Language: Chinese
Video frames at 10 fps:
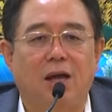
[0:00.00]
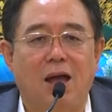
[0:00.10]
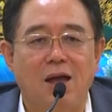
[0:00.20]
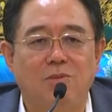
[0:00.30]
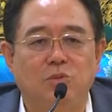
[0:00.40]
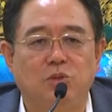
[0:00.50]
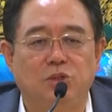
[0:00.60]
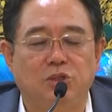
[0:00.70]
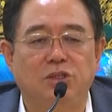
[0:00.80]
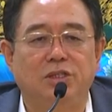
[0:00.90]
暗物
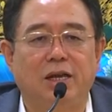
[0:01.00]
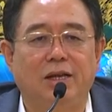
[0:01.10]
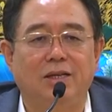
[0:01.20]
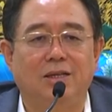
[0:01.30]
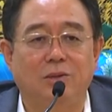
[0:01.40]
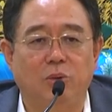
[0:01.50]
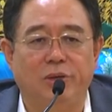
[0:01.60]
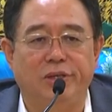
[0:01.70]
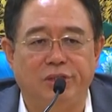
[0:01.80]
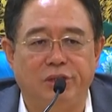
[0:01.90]
质世界里的
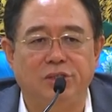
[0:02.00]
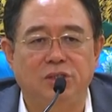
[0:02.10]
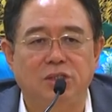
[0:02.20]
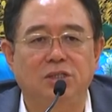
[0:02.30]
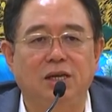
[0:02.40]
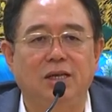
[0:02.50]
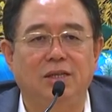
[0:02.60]
鬼神世界